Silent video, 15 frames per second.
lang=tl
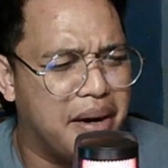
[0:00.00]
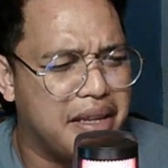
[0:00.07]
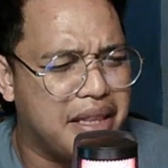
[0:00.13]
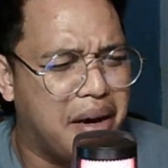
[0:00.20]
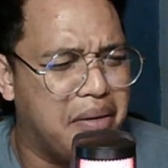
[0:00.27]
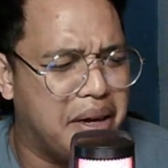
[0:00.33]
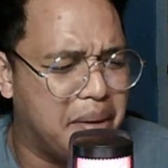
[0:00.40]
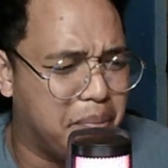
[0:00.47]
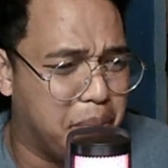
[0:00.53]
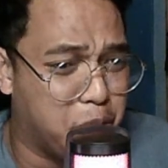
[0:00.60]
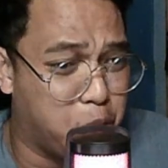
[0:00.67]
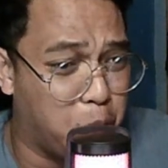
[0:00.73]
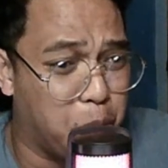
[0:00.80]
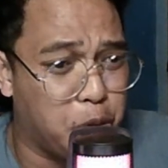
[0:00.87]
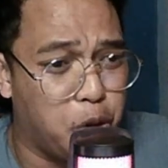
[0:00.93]
aning mga tawo nga
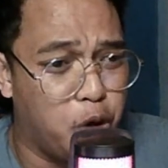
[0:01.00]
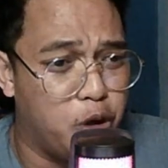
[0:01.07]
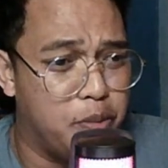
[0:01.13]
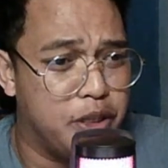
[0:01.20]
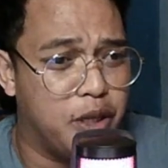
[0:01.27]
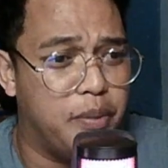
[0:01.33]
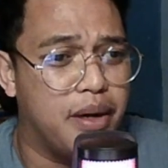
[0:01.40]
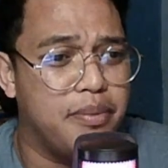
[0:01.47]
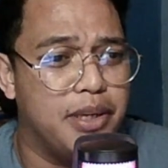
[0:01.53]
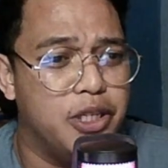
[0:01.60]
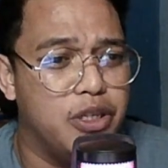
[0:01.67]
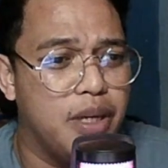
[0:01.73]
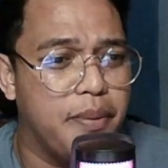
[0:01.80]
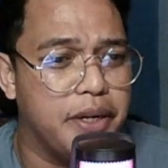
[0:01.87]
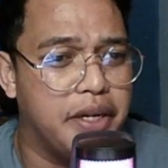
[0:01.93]
putol-putolon bitaw mang
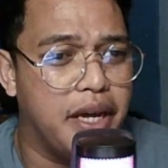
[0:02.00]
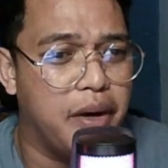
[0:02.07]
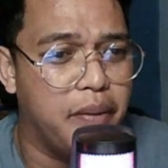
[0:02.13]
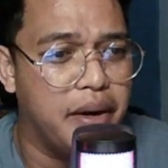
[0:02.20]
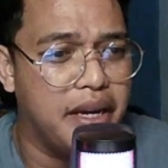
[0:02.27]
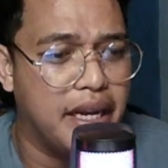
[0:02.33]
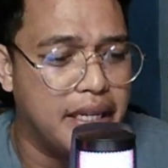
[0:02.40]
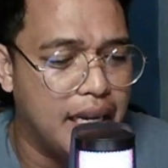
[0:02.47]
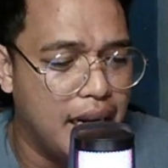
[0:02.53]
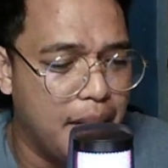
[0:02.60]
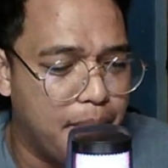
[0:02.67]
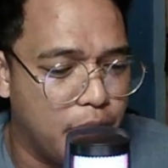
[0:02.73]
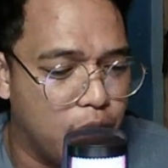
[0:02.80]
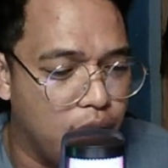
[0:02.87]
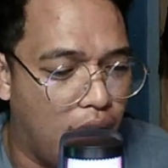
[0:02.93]
video ni Padre Darwin nya
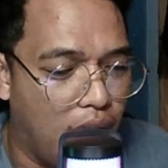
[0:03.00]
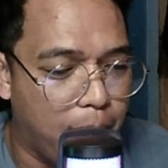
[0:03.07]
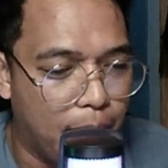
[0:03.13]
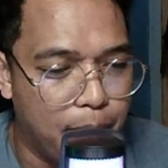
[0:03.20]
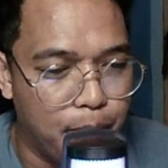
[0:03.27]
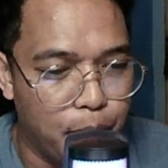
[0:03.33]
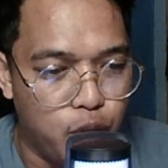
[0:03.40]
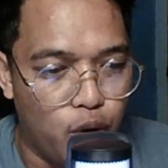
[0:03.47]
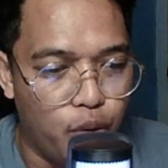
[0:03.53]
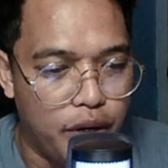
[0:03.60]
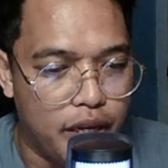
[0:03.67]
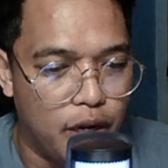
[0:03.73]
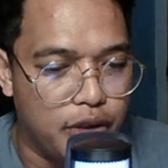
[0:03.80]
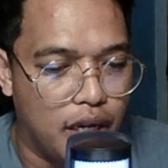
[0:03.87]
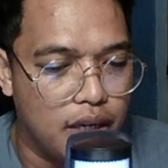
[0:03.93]
dili pag ang pagputol
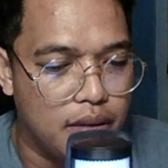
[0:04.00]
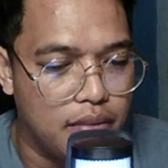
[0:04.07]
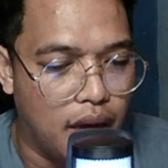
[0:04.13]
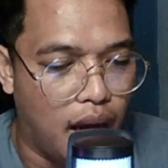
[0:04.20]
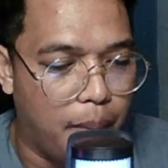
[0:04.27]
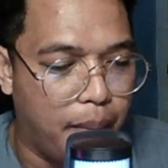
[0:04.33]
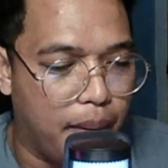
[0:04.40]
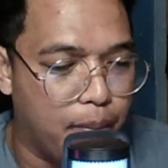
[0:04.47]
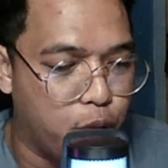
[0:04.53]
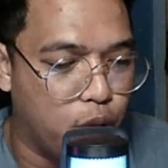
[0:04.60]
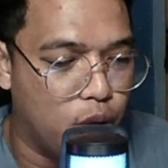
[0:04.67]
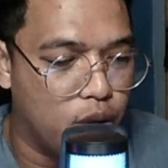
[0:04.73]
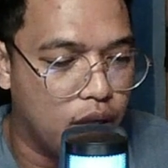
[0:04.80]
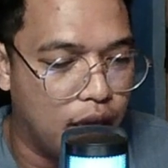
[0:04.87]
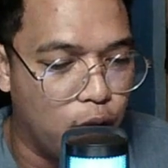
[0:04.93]
okay lang tag ang
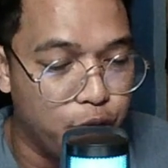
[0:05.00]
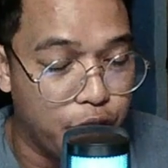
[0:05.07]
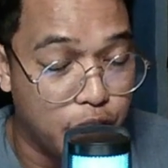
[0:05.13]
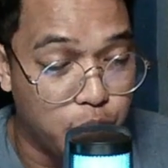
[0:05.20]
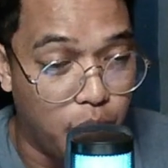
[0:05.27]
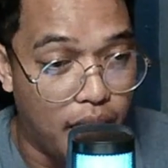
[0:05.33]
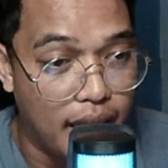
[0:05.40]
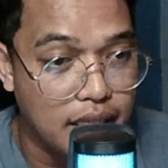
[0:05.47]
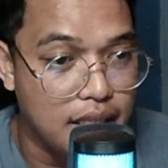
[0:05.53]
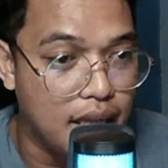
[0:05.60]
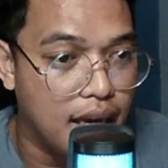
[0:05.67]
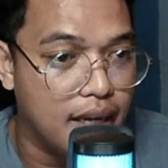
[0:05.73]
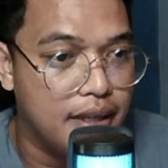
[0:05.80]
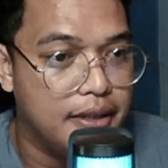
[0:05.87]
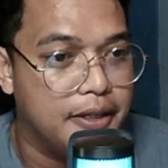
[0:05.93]
pagputol gi-contextualize
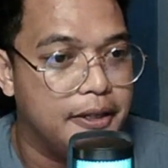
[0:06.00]
na.